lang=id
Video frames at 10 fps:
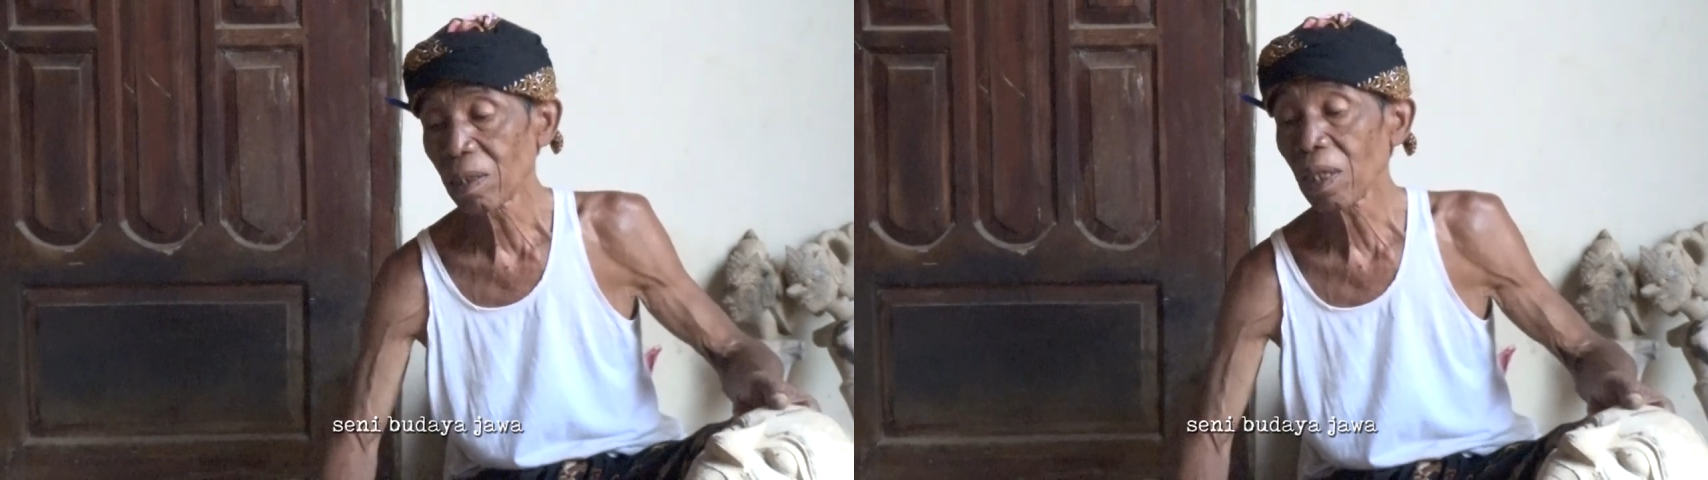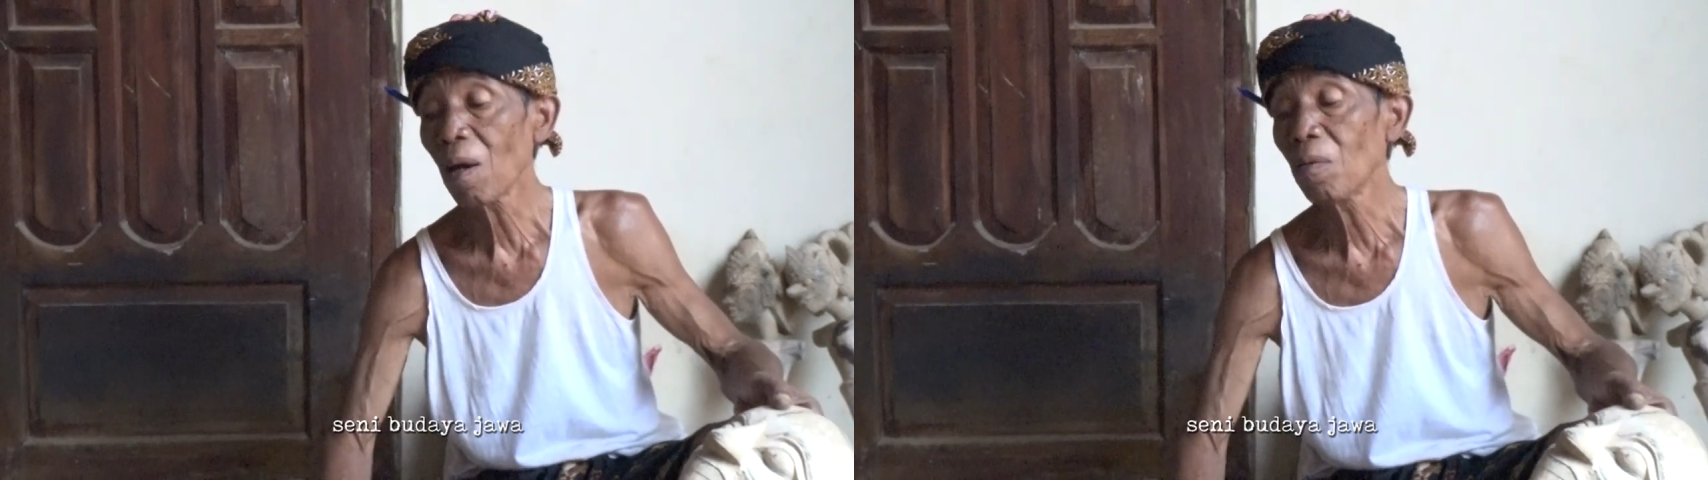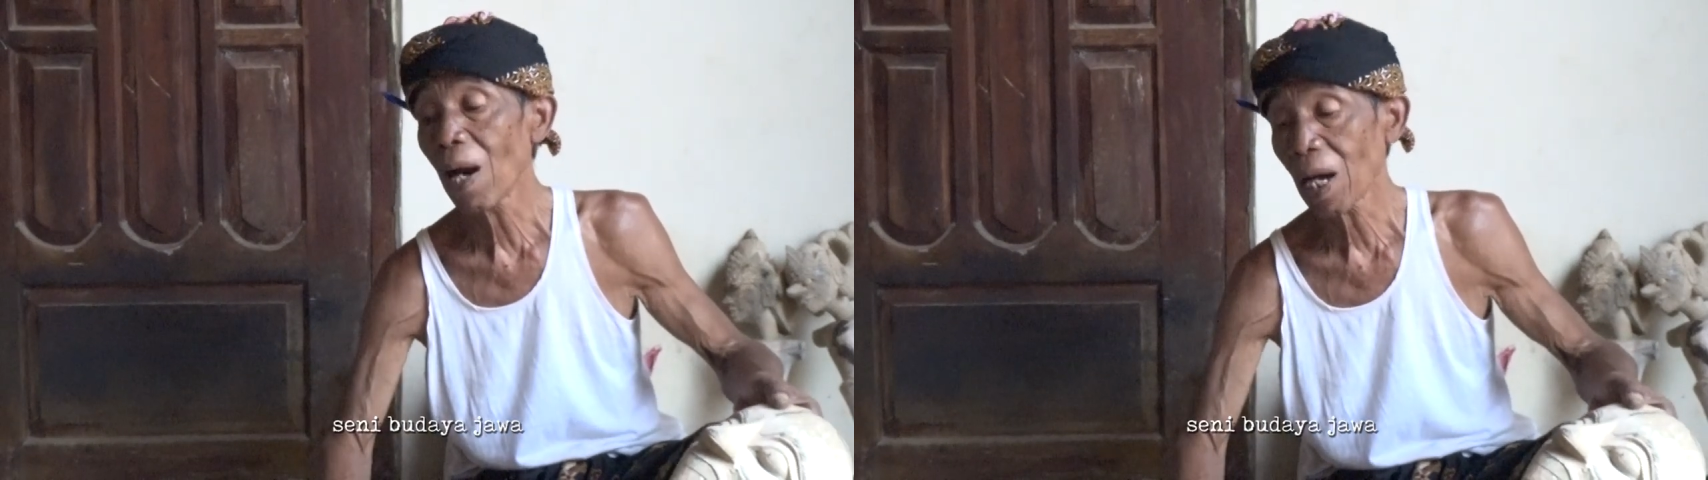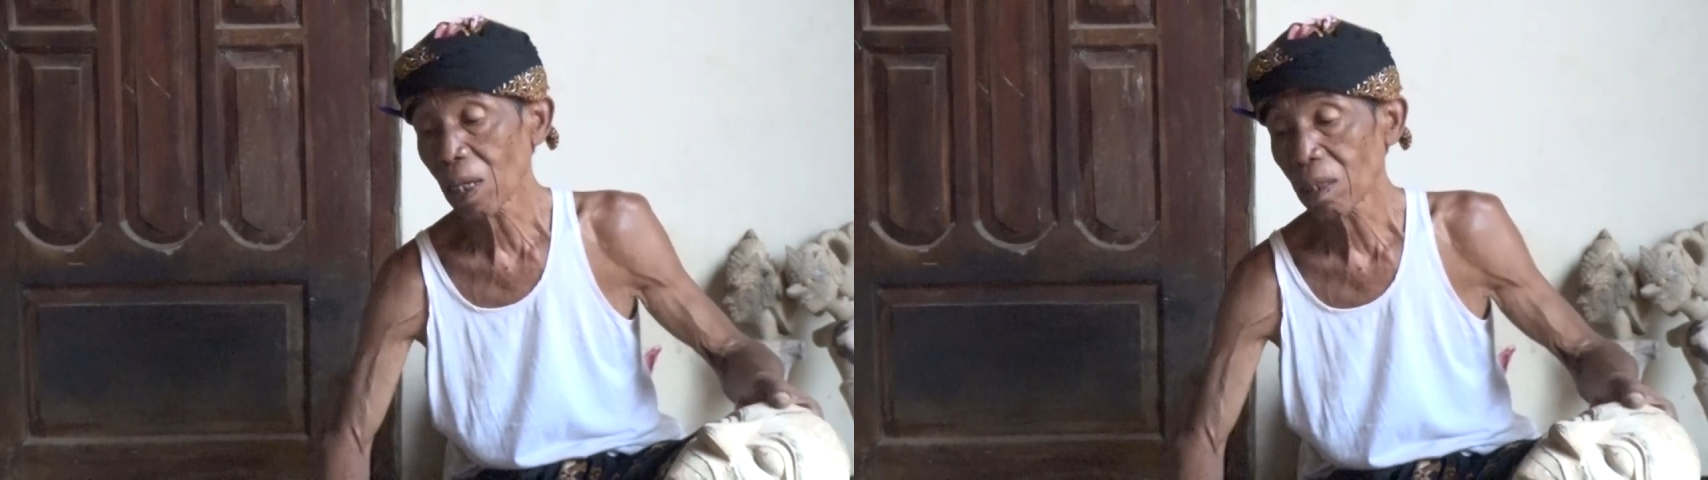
Jawa